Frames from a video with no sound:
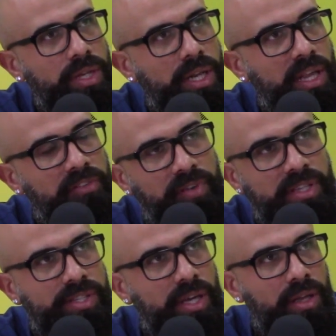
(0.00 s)
en la
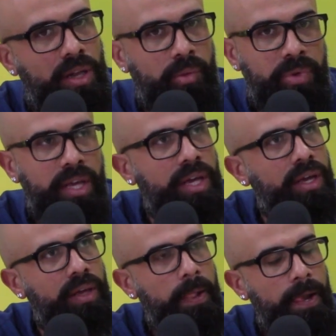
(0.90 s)
defensa, en
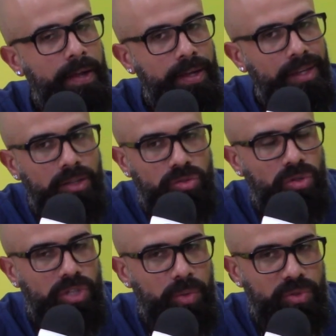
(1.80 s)
repliegue.
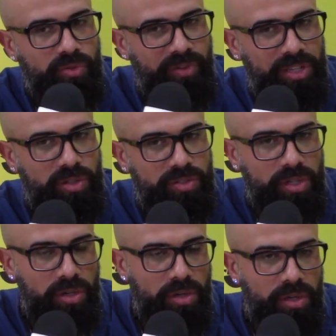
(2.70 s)
Nosotros tenemos un factor
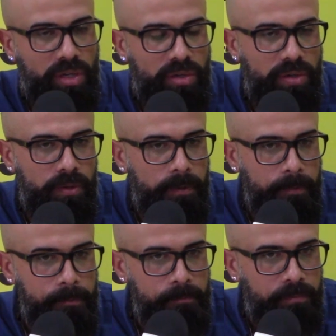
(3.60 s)
psicológico
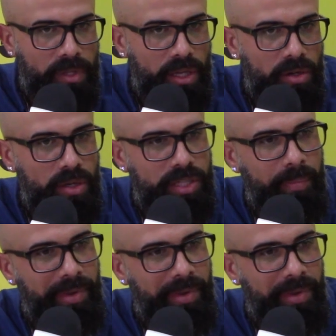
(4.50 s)
que nos está